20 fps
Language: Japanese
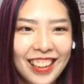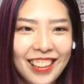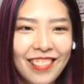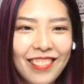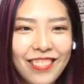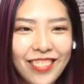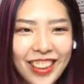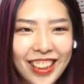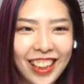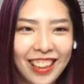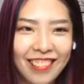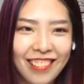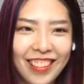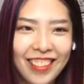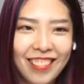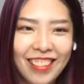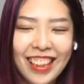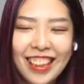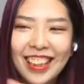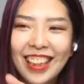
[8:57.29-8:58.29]
のび太と
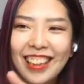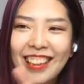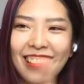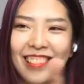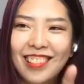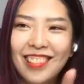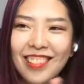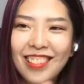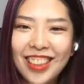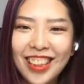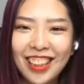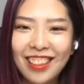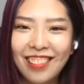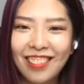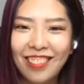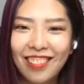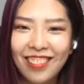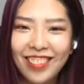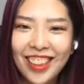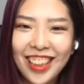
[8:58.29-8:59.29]
かは、なんか
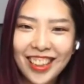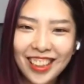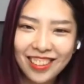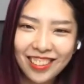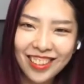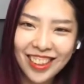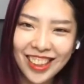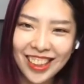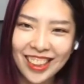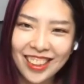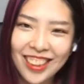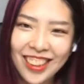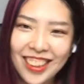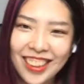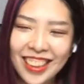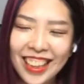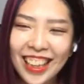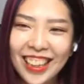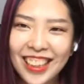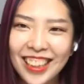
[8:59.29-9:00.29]
クローゼットに同じ服が10
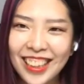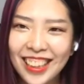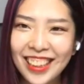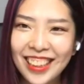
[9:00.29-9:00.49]
か、